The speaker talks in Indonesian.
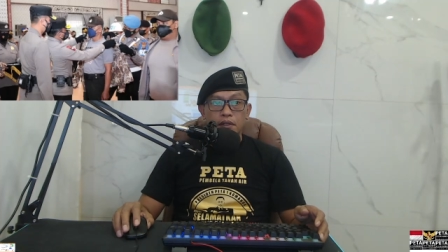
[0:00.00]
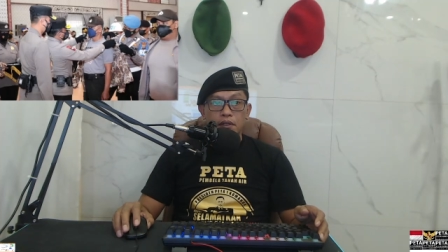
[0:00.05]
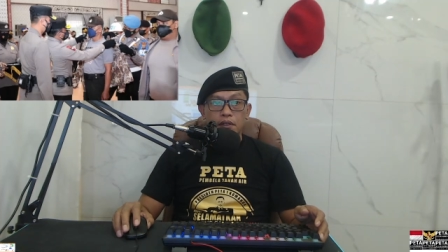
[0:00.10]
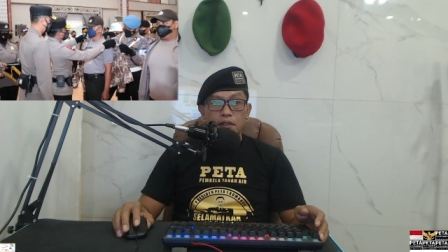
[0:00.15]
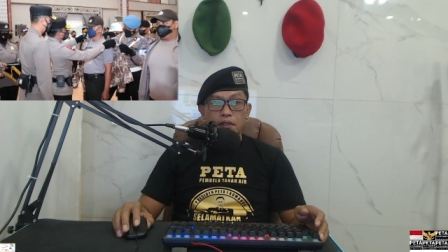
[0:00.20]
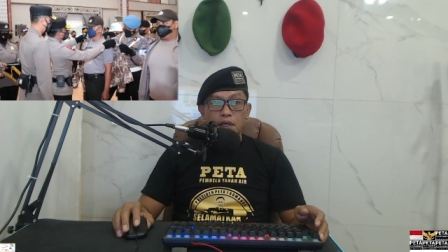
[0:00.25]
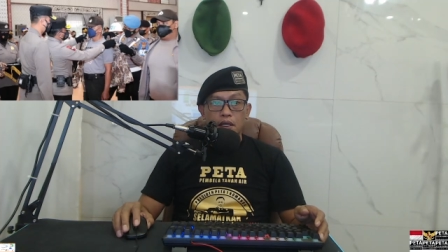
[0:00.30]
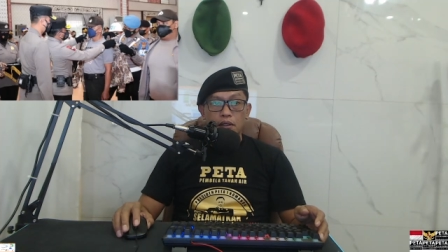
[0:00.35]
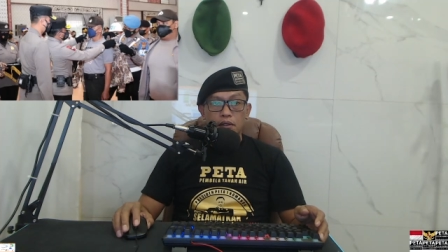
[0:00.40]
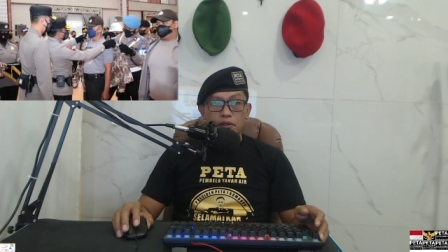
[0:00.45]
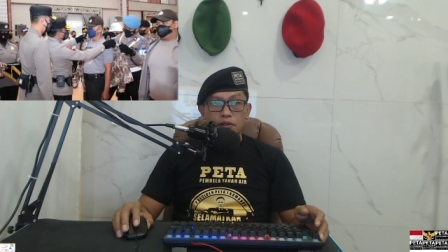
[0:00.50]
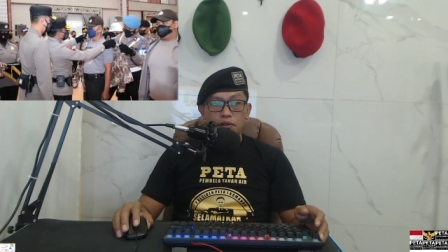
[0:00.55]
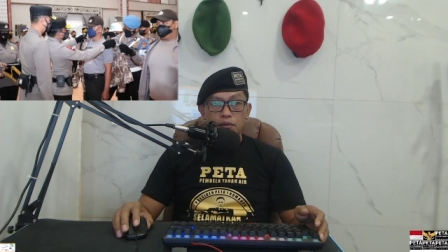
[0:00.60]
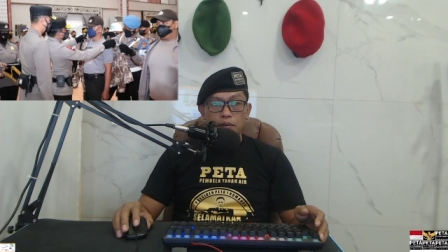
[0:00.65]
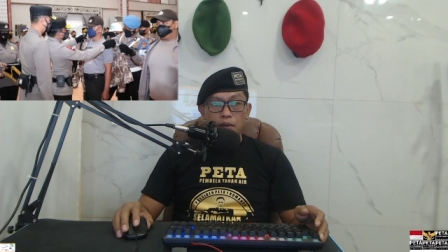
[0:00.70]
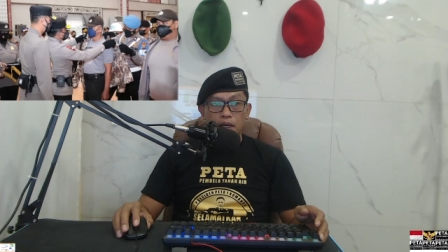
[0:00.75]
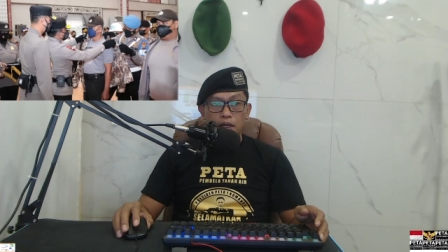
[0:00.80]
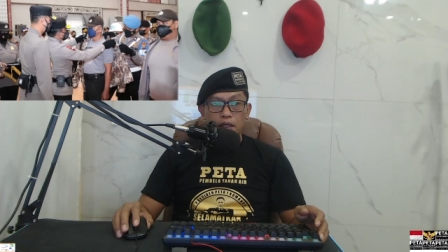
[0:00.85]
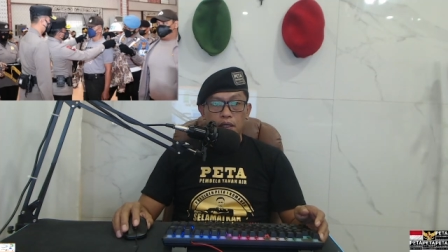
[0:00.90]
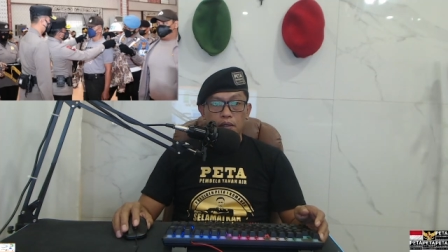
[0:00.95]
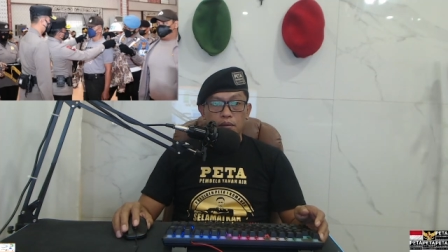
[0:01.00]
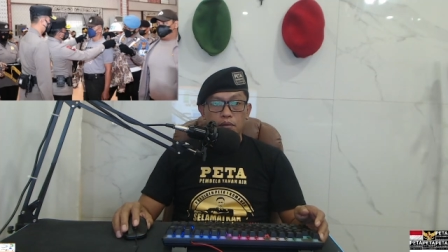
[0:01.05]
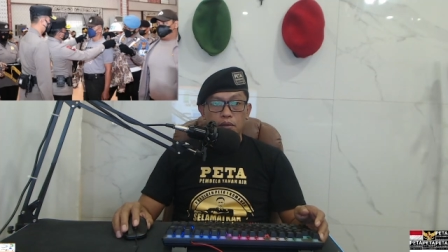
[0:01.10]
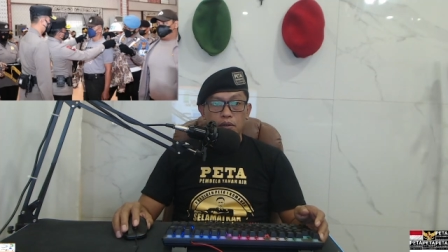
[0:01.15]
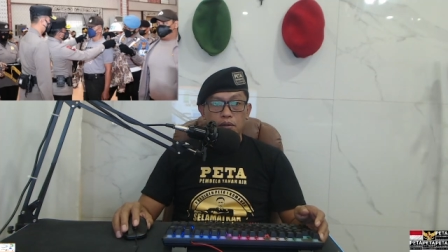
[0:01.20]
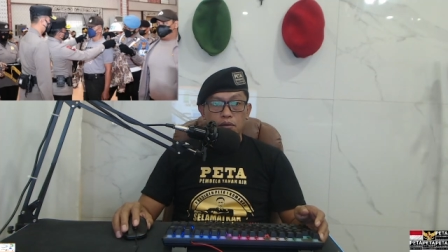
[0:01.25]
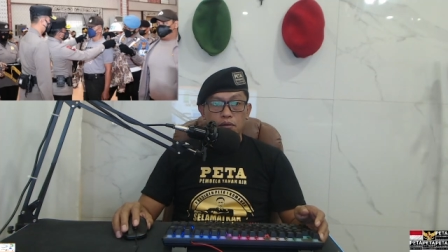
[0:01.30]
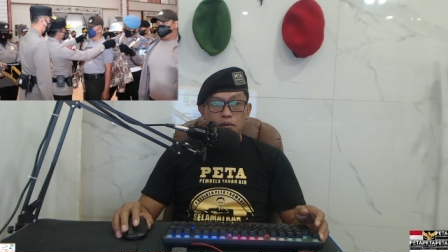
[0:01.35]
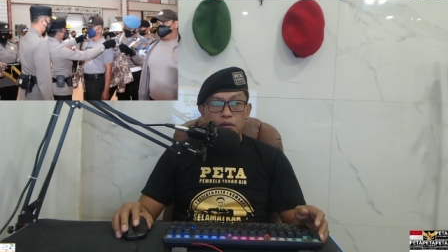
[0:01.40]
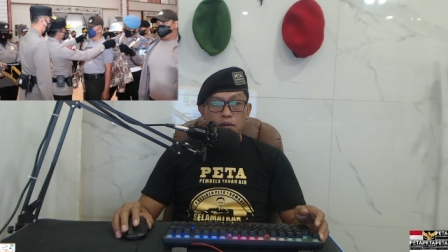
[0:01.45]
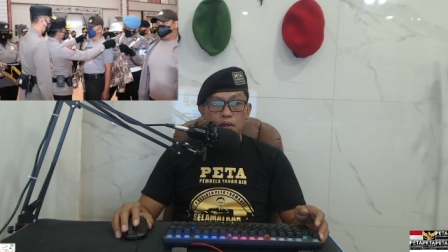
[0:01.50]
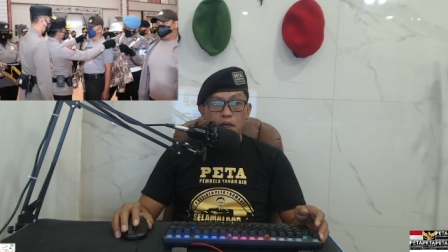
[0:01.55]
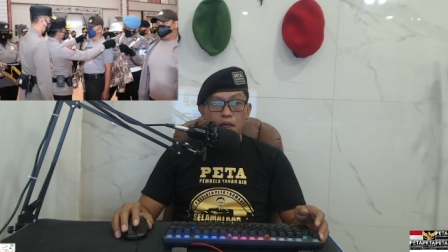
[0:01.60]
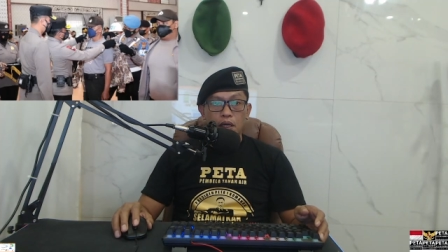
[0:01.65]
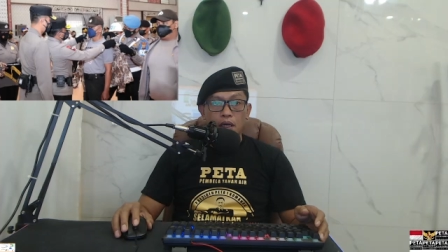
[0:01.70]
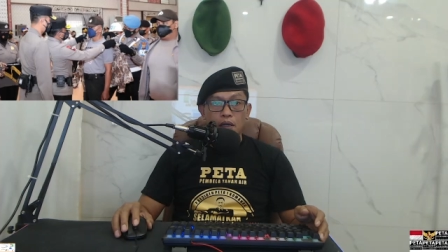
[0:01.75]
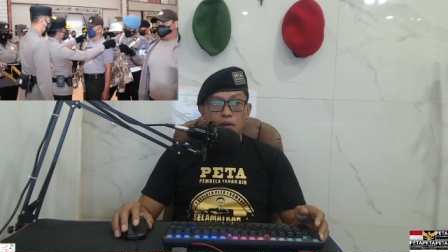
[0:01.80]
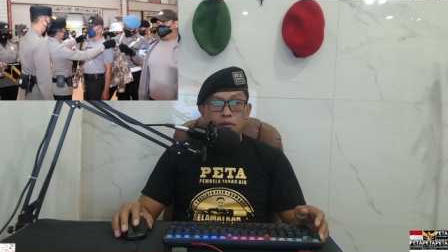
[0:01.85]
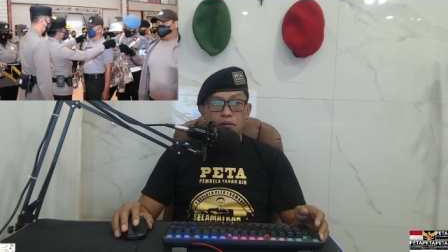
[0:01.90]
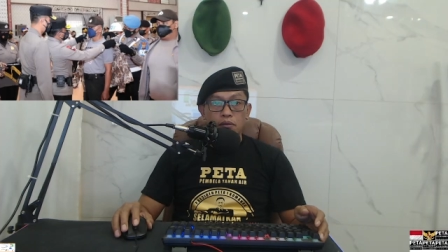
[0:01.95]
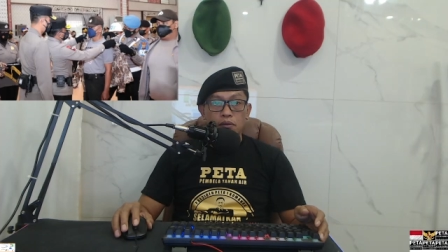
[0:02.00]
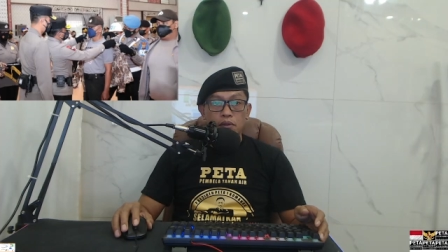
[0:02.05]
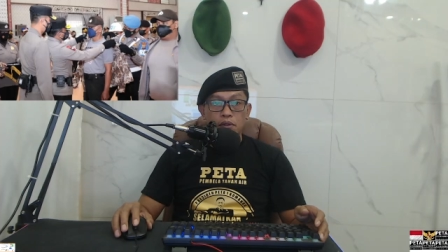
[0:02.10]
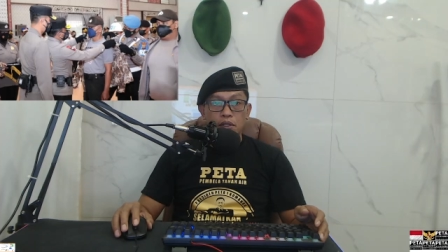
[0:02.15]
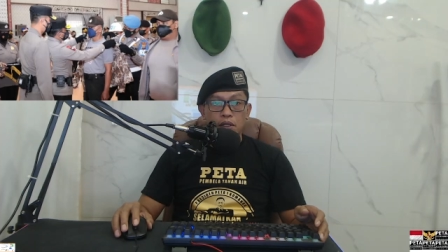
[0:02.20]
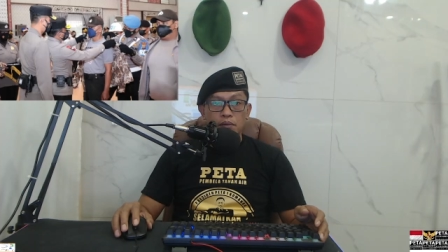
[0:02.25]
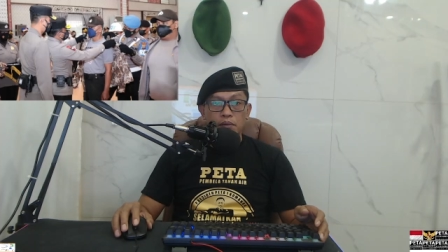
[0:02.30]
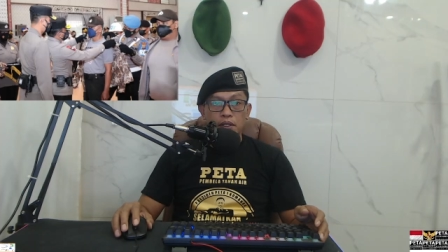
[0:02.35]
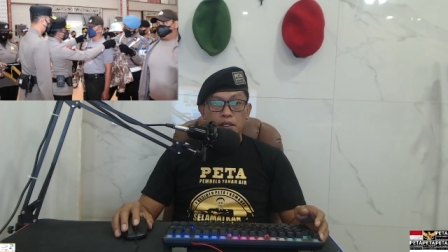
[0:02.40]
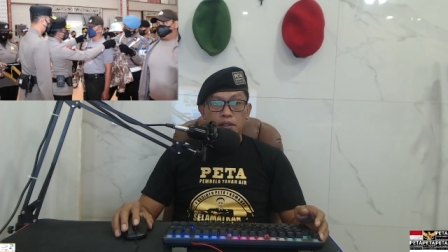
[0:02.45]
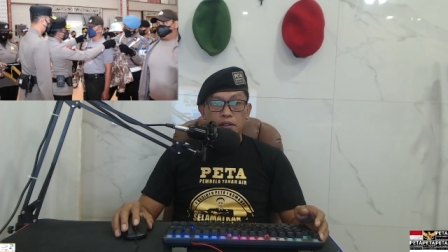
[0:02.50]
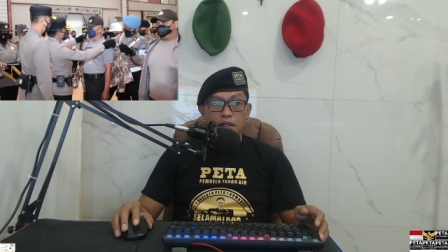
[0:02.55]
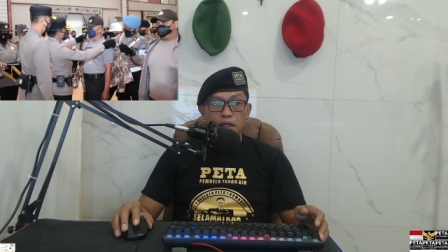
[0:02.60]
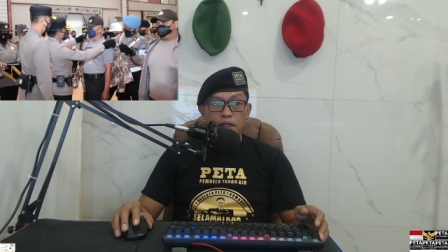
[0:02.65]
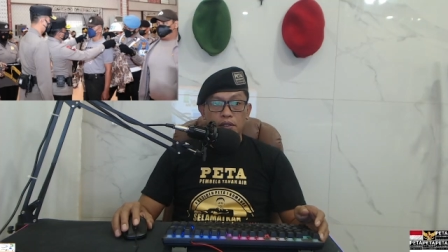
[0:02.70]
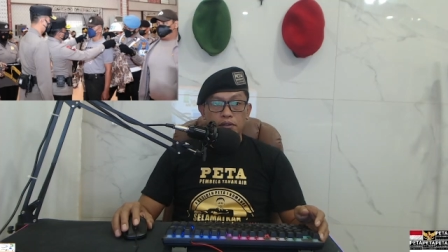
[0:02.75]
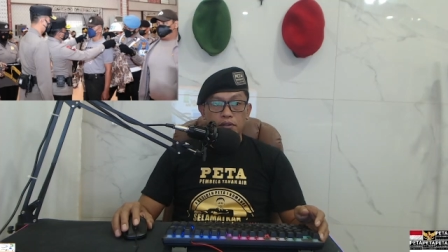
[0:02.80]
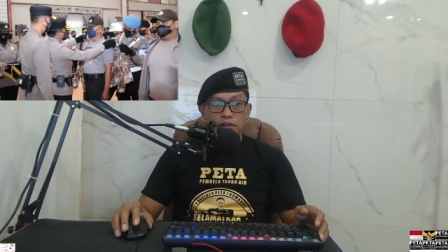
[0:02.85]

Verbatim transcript: Dan sebagai bentuk akuntabilitas